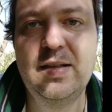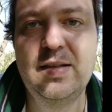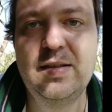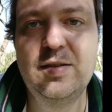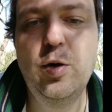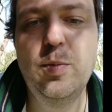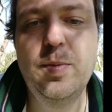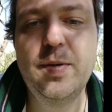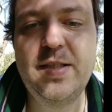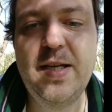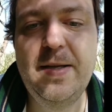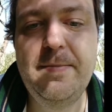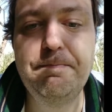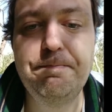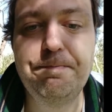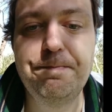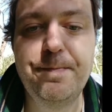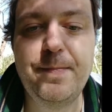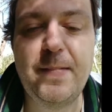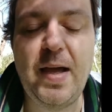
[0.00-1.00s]
Добрый день,
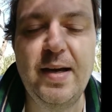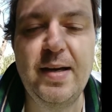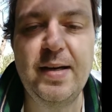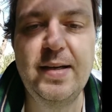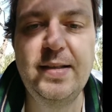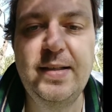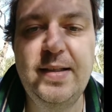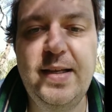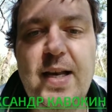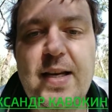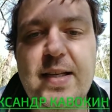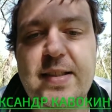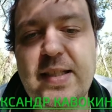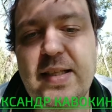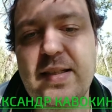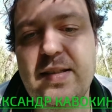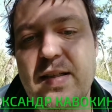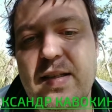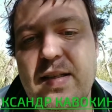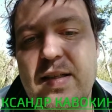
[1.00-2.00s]
я
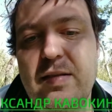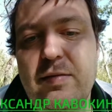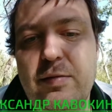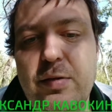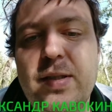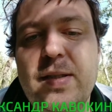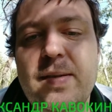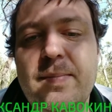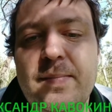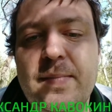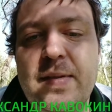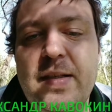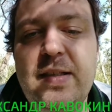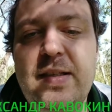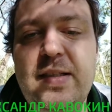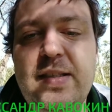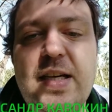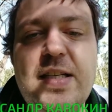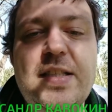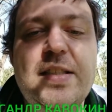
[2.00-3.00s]
Александр Колокин.
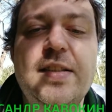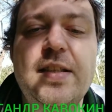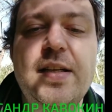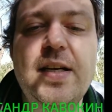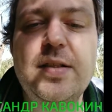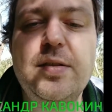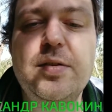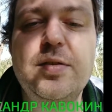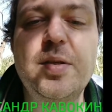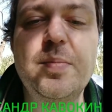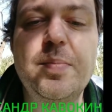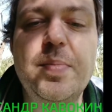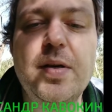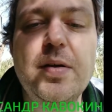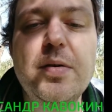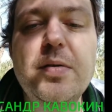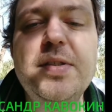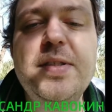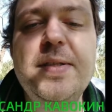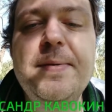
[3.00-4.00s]
Я сейчас нахожусь на
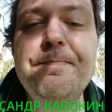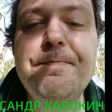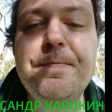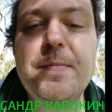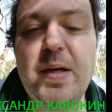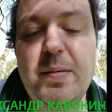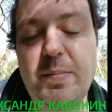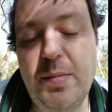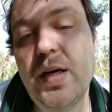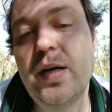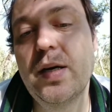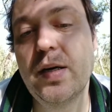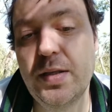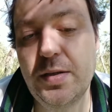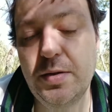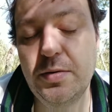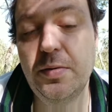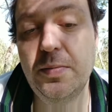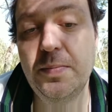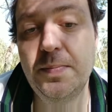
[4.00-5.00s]
природе, мне
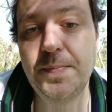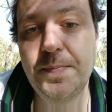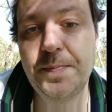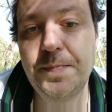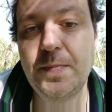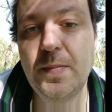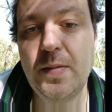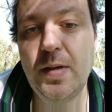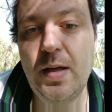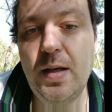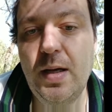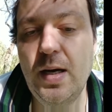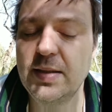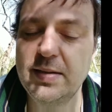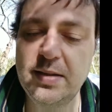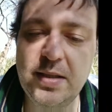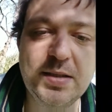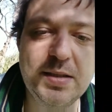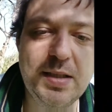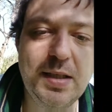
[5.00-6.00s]
хорошо. А
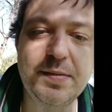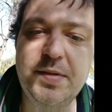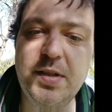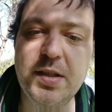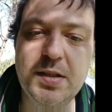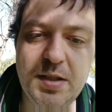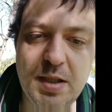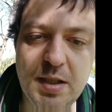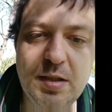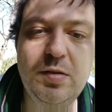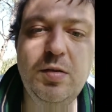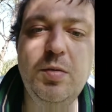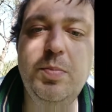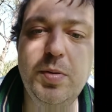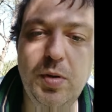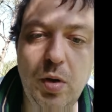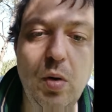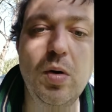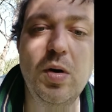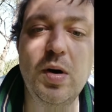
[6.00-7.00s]
Станислав Черчесов
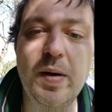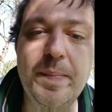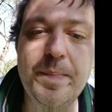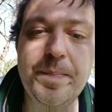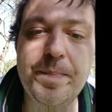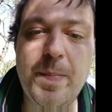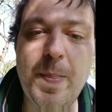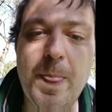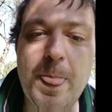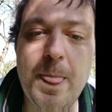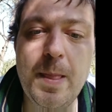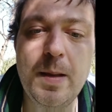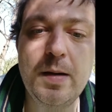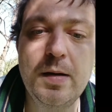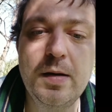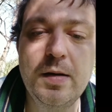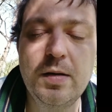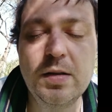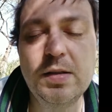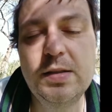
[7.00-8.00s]
плохо.
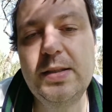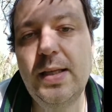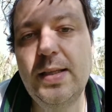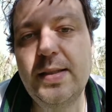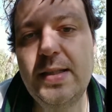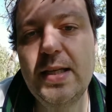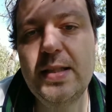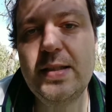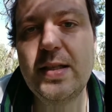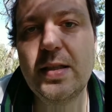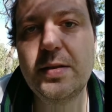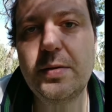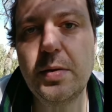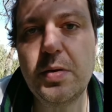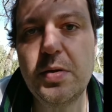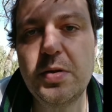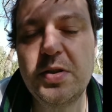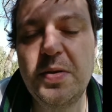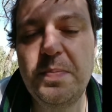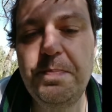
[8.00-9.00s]
Он солдат,
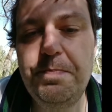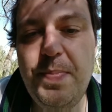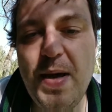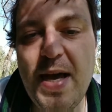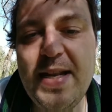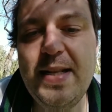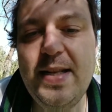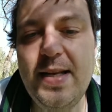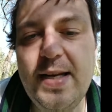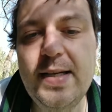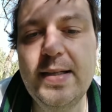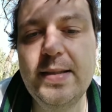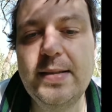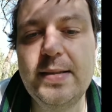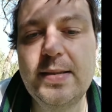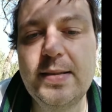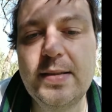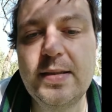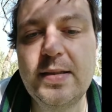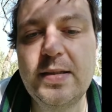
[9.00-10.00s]
который уже пять лет
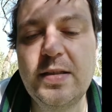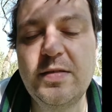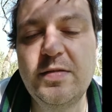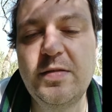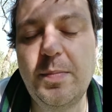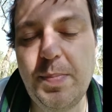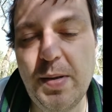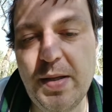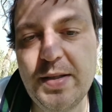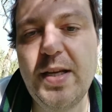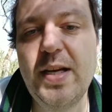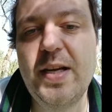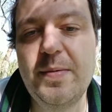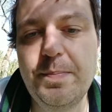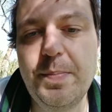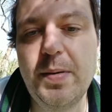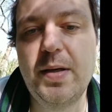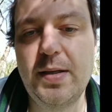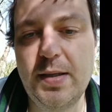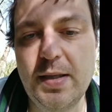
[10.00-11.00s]
выполняет
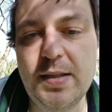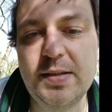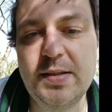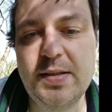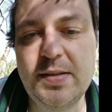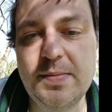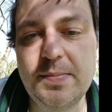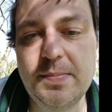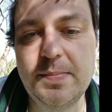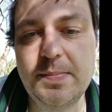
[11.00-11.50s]
приказ.